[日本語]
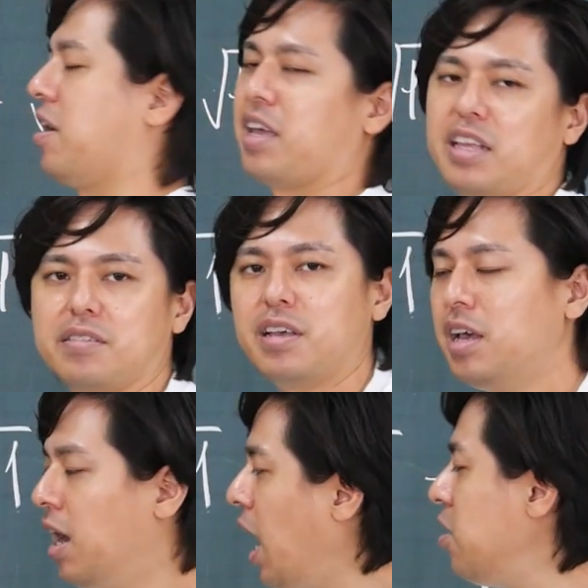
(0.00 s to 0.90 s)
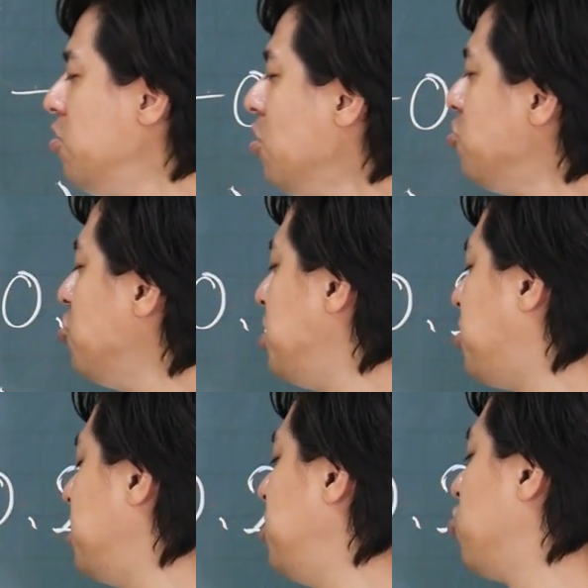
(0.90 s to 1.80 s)
いわけです。はい、ルートじゅうい
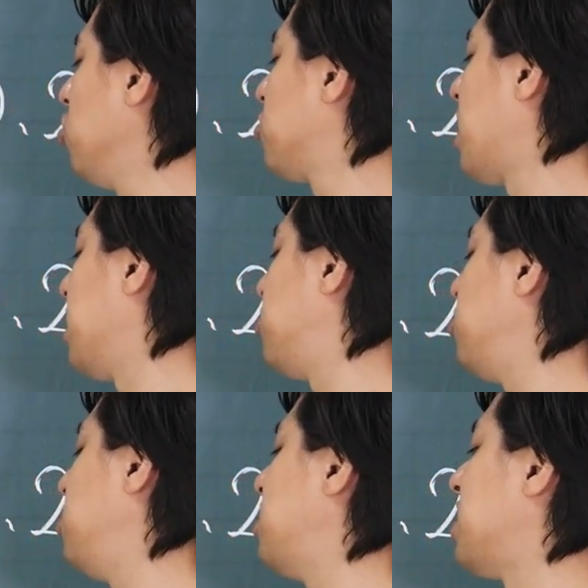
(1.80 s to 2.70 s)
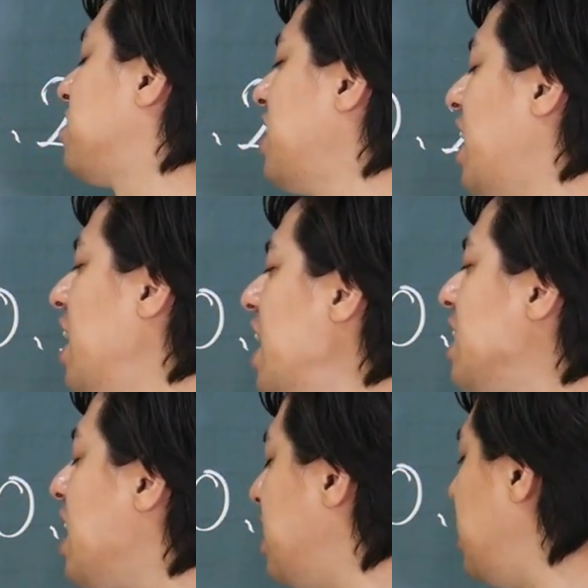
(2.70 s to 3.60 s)
ち、に乗したらじゅういちですね。れ
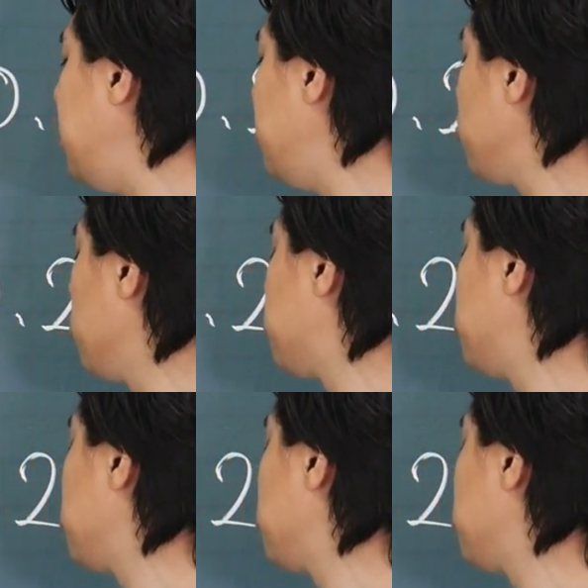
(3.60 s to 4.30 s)
いてんに に乗す